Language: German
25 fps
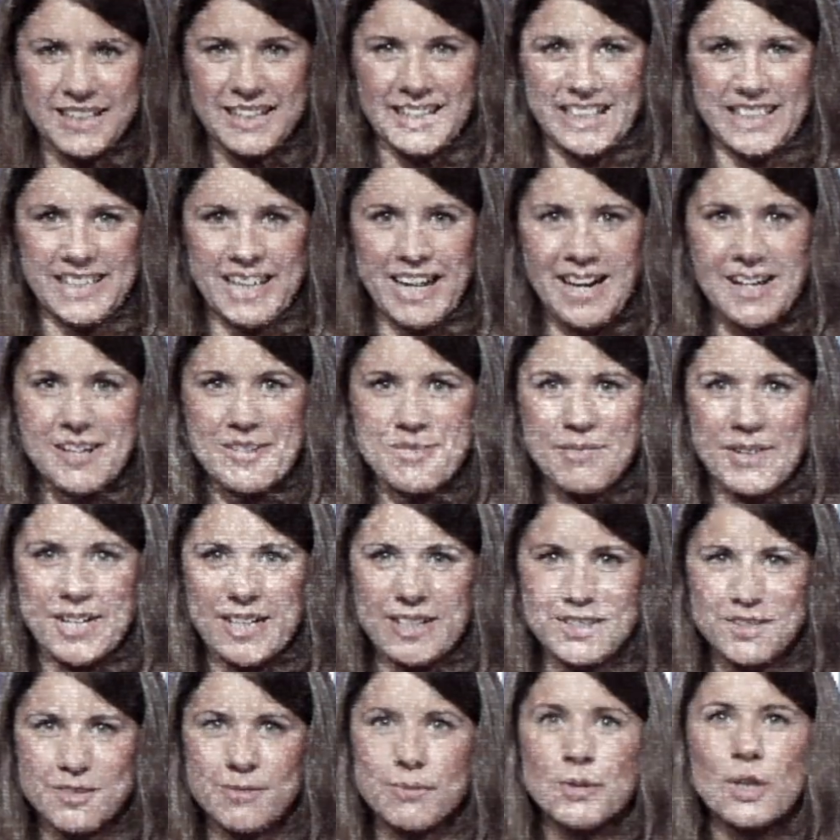der realen
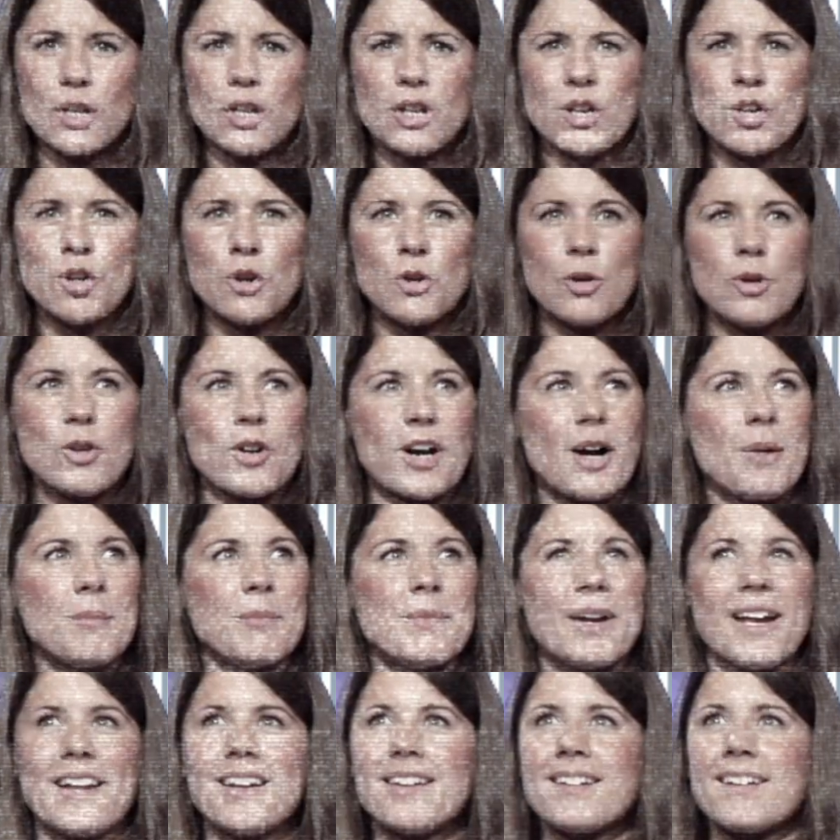Welt.
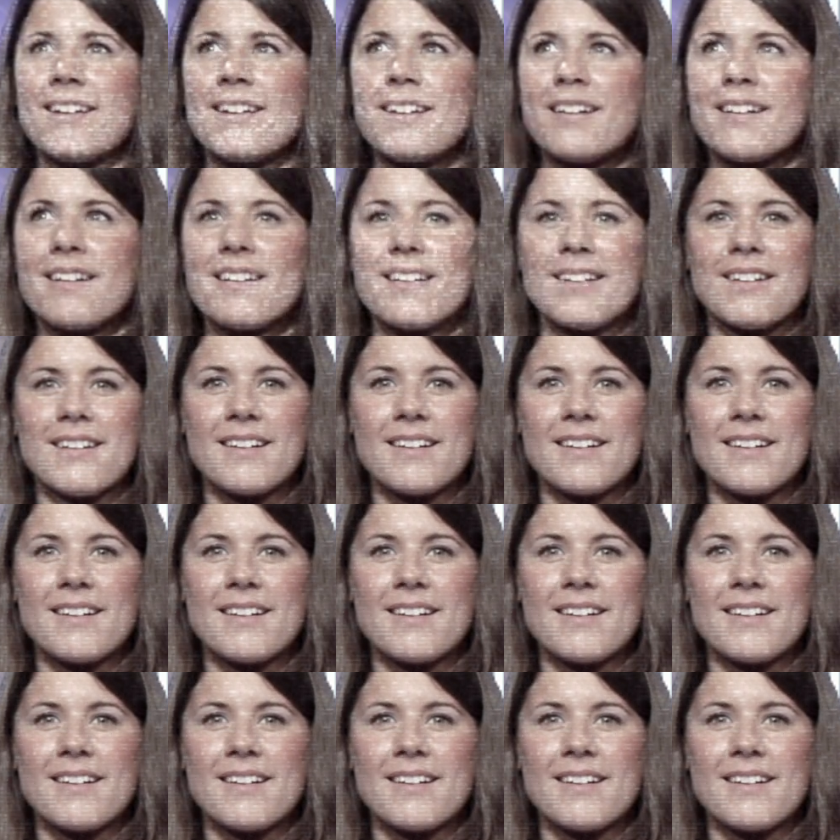Hologramm beenden.